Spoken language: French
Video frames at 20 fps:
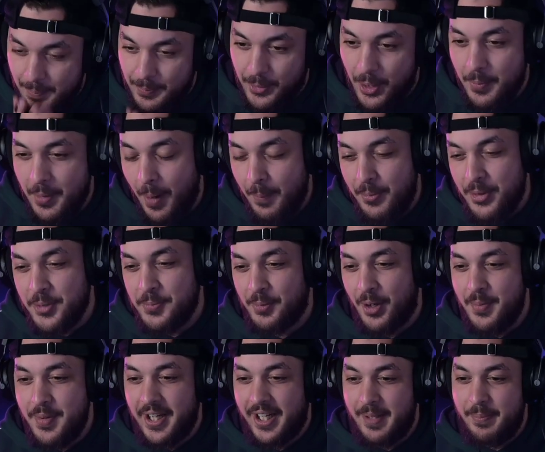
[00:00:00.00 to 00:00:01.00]
premier, En plus
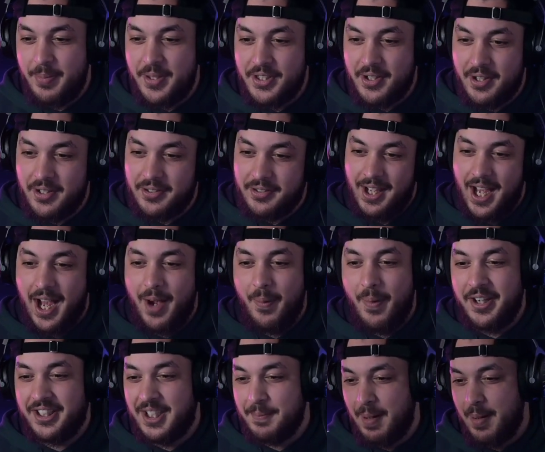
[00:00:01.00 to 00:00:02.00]
premier épisode Ah
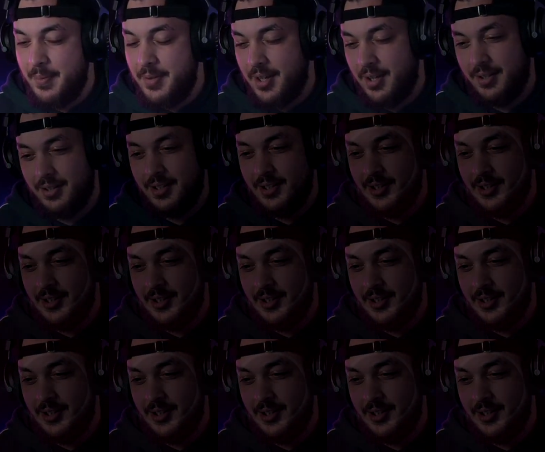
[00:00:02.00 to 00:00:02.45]
ouais j'étais pas bien on